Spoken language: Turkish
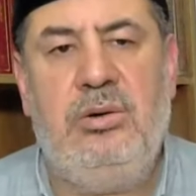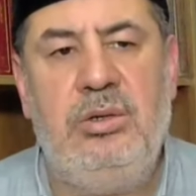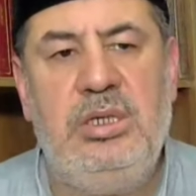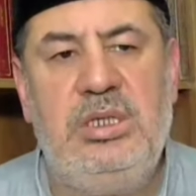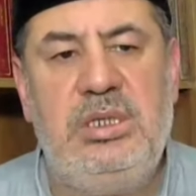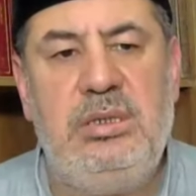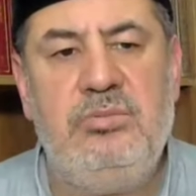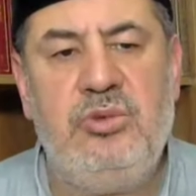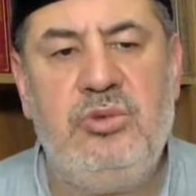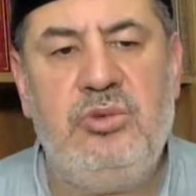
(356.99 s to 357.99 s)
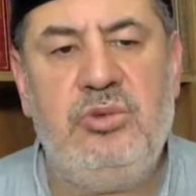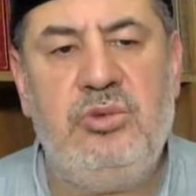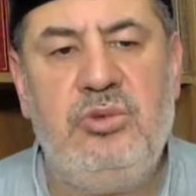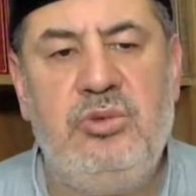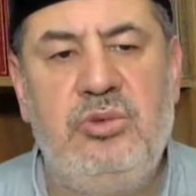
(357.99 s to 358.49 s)
Onun için bu
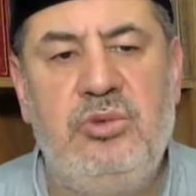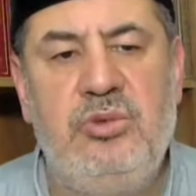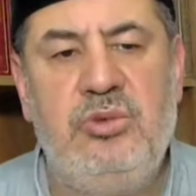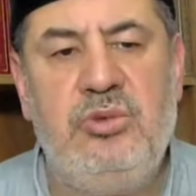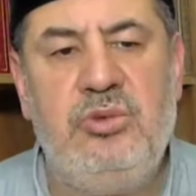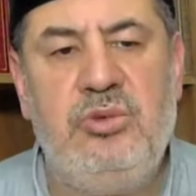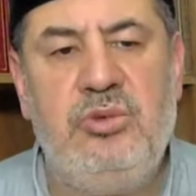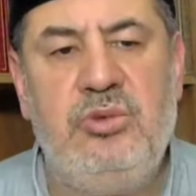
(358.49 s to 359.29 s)
sırayla kabul ediyoruz.